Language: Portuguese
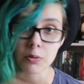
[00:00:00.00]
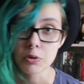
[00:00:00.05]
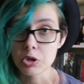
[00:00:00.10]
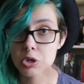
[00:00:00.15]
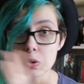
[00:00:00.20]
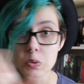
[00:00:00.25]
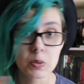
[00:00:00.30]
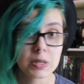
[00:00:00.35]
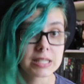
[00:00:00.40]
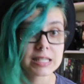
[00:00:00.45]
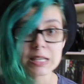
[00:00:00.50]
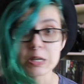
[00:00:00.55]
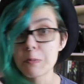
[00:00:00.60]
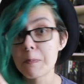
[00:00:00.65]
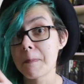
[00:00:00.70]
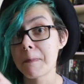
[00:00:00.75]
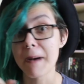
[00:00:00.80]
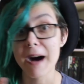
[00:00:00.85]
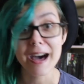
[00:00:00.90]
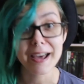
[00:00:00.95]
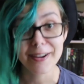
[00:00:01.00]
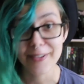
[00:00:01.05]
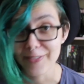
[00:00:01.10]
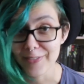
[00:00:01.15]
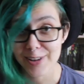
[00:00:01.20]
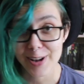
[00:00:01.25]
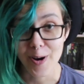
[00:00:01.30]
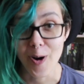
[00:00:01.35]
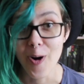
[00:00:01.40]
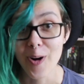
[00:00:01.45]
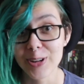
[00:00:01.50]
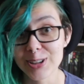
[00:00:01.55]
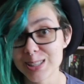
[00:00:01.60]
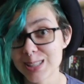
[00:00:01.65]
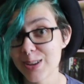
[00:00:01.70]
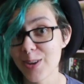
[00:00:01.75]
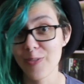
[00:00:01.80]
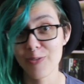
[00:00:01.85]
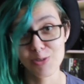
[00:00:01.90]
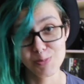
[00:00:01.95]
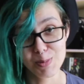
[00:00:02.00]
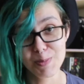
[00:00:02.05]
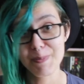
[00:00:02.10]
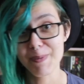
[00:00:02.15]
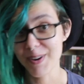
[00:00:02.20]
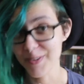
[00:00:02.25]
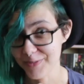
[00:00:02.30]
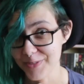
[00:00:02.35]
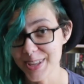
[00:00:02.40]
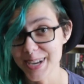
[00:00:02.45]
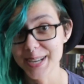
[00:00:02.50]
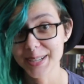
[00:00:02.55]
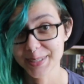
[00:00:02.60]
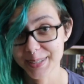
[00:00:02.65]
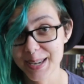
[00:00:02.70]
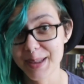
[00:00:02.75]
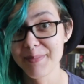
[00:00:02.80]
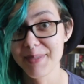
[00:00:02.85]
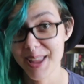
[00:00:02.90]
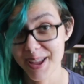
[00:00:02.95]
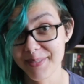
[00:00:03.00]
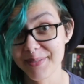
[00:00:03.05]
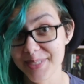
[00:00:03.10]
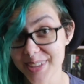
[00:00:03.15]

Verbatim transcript: continua sendo maravilhosa e o filme preferido da minha